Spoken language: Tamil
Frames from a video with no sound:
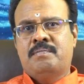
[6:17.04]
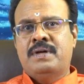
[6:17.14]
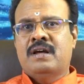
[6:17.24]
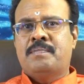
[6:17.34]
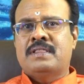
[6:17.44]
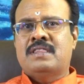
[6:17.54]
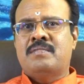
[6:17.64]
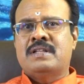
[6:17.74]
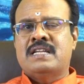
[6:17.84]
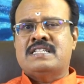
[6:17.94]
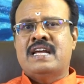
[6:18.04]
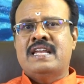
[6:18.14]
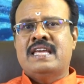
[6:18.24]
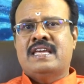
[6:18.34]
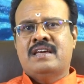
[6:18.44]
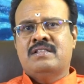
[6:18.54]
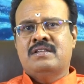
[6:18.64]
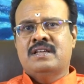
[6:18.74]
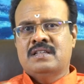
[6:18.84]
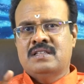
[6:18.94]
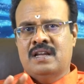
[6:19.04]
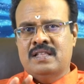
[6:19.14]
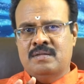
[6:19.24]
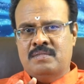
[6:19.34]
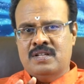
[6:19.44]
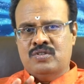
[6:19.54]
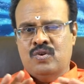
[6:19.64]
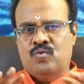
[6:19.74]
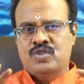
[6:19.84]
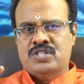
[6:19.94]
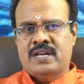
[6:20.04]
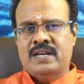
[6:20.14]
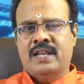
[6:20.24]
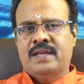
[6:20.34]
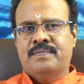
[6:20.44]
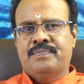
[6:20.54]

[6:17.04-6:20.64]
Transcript: பிறகு பத்தாம் இடத்துல சனி கேது இதுதான் இந்த மாதத்துடைய கோச்சார நிலை